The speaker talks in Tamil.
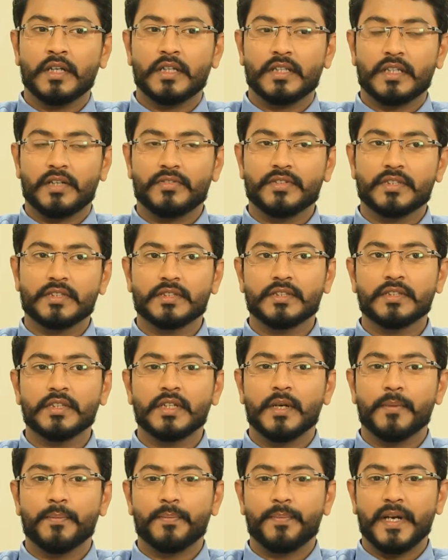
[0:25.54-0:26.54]
அதாவது
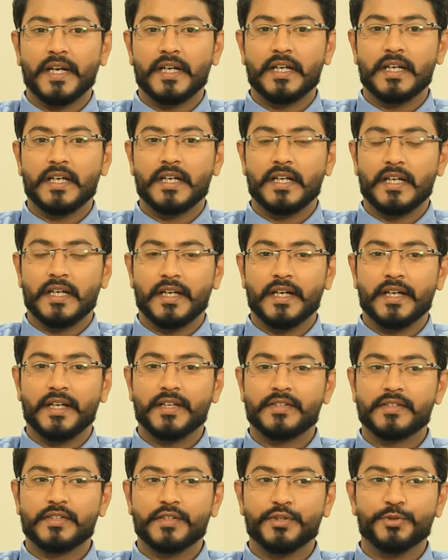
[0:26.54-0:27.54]
ப்ரெக்னென்ட்
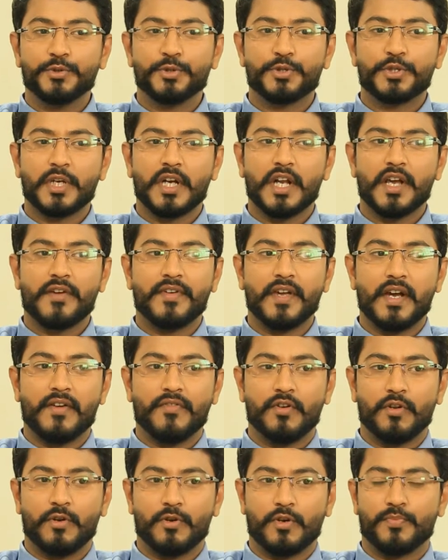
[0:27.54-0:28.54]
லேடிஸ்க்கு யூஸ்வலாகவே
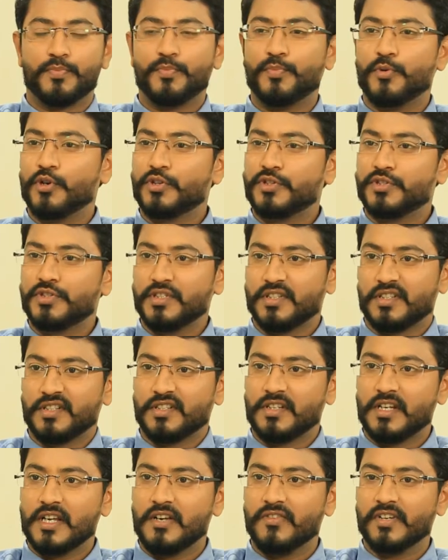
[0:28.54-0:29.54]
அவங்களோட பாஸ்டர்
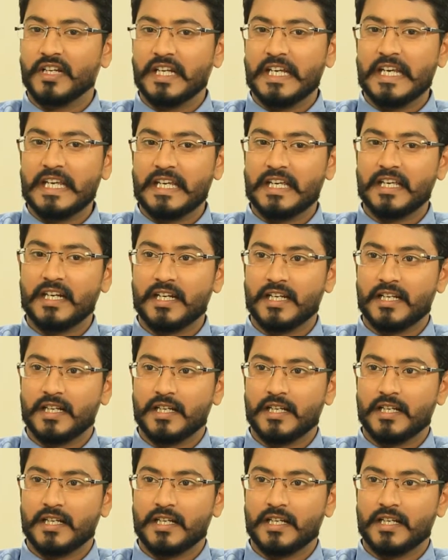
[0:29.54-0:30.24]
அவங்க நிற்கிற